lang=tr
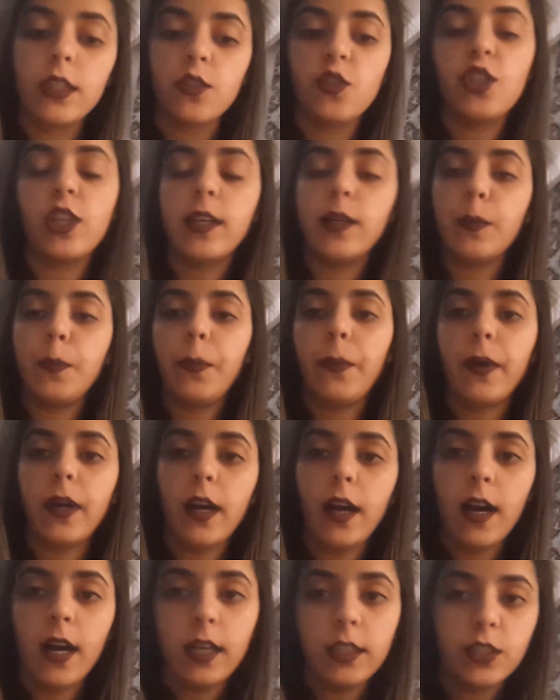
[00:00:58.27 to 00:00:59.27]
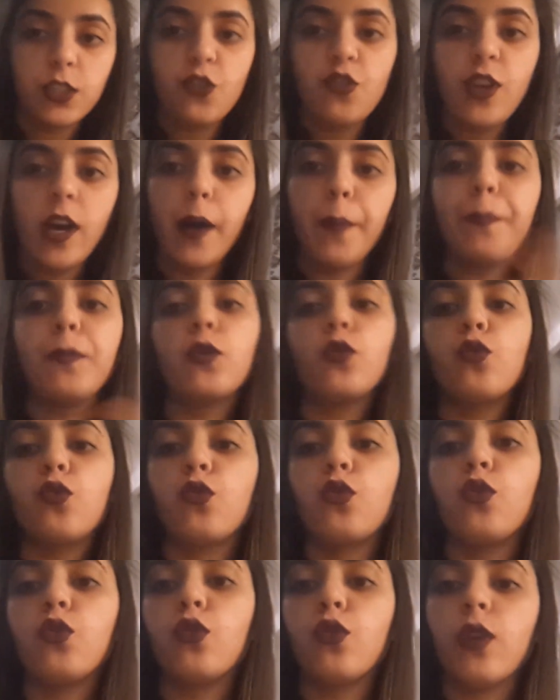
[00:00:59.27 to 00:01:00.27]
çıkıp alacağım.
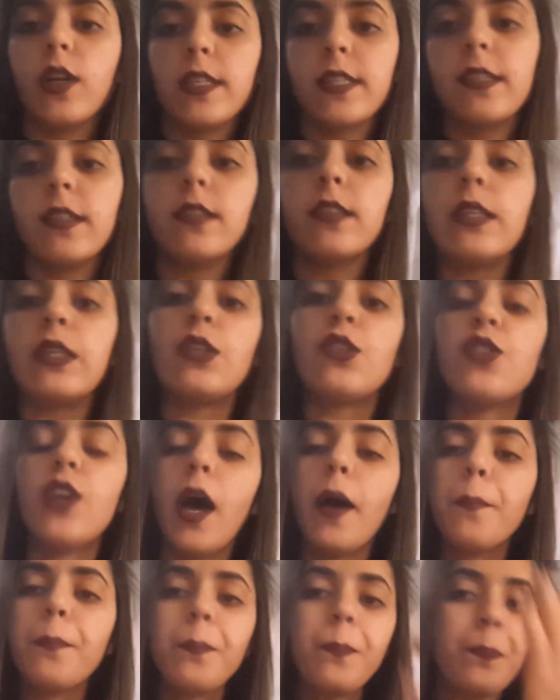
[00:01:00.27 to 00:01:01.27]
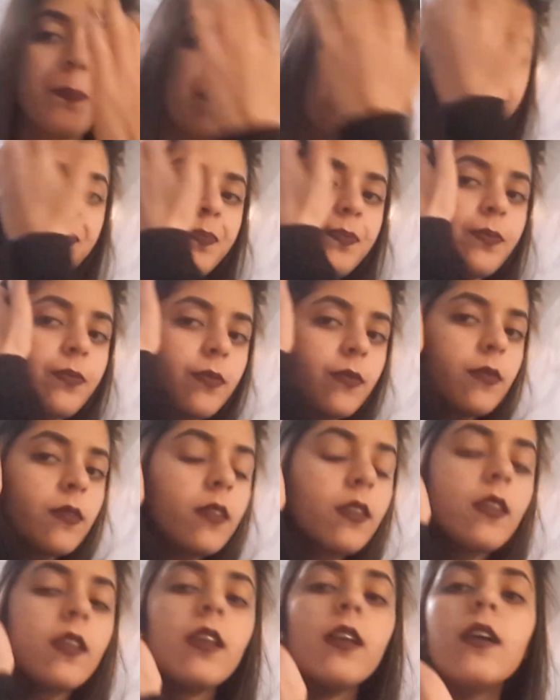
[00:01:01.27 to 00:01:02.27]
Kutuyu hazırlayacağım.
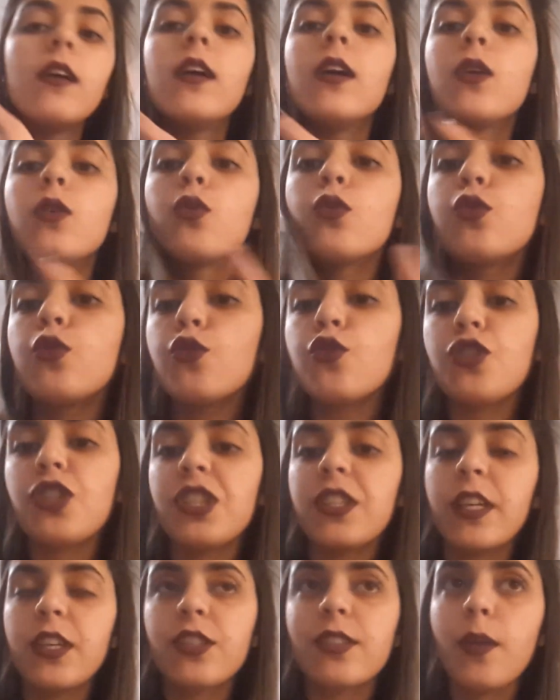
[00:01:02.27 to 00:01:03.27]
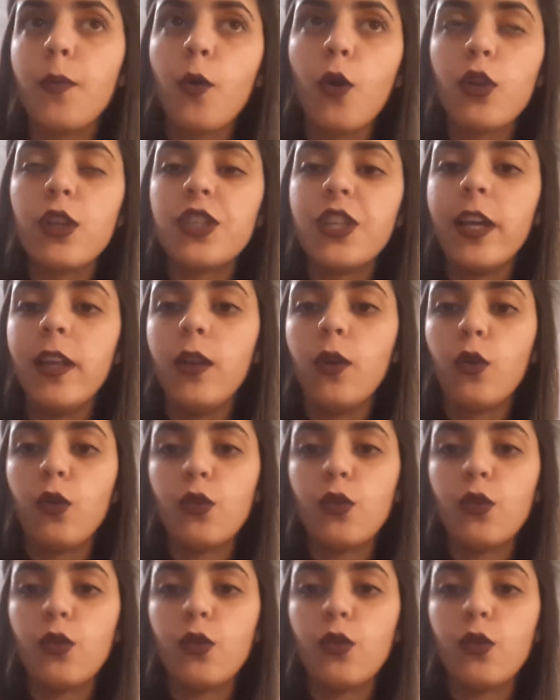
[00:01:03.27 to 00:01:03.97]
Kutunun içinde işte böyle şeyler